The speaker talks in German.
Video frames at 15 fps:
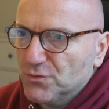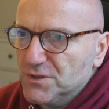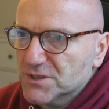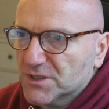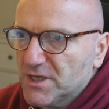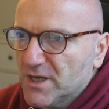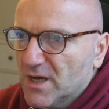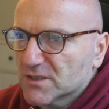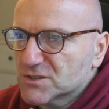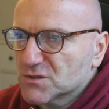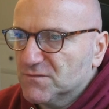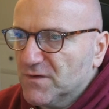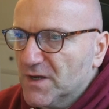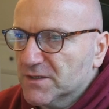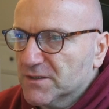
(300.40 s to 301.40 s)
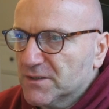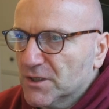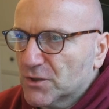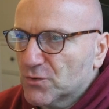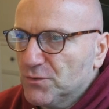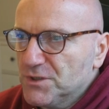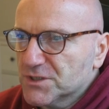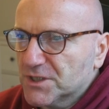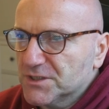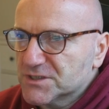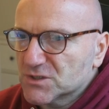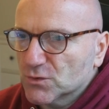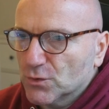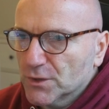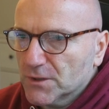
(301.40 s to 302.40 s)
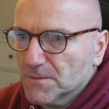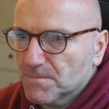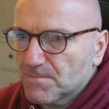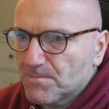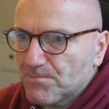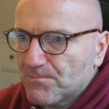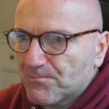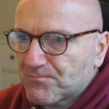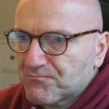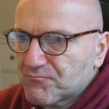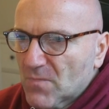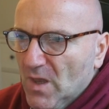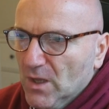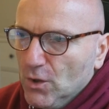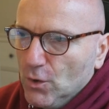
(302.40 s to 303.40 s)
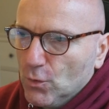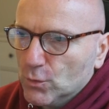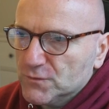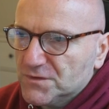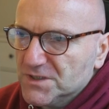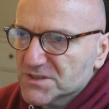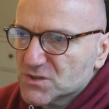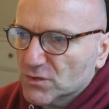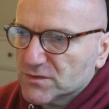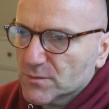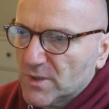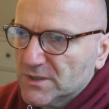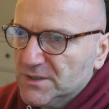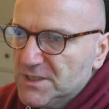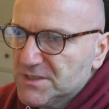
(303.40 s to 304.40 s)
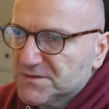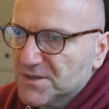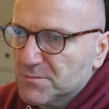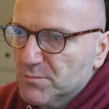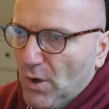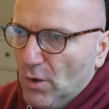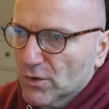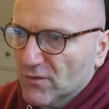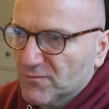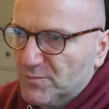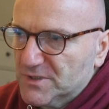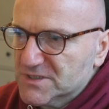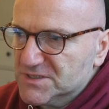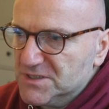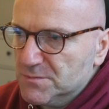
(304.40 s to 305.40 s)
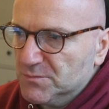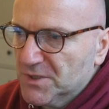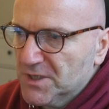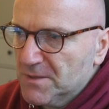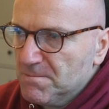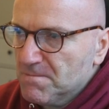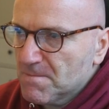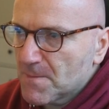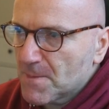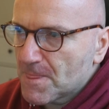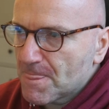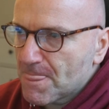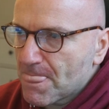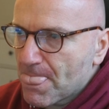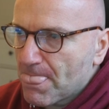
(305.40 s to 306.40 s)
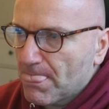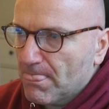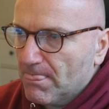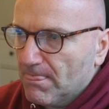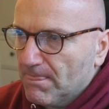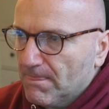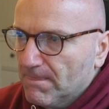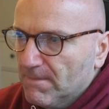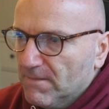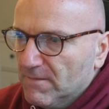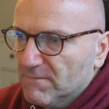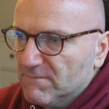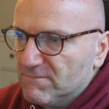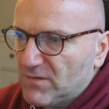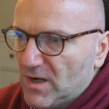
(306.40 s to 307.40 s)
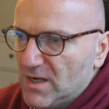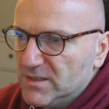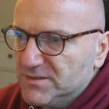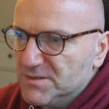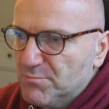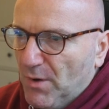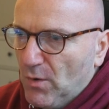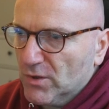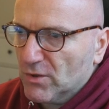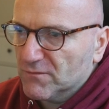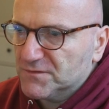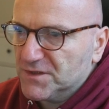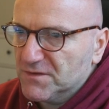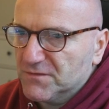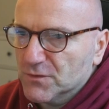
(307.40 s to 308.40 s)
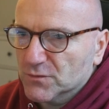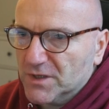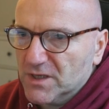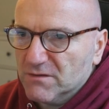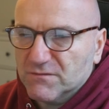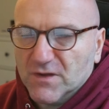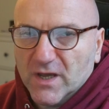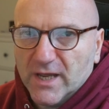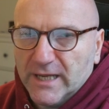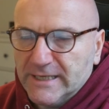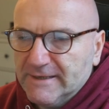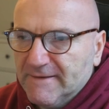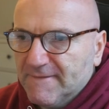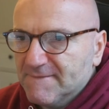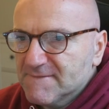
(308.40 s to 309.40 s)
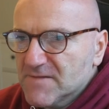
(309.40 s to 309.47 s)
König G8 zu verhindern. Der König geht zurück. Und hier sollte man nicht den Bauern auf B7 nehmen, weil die Bauern auf D4 und E4 hängen.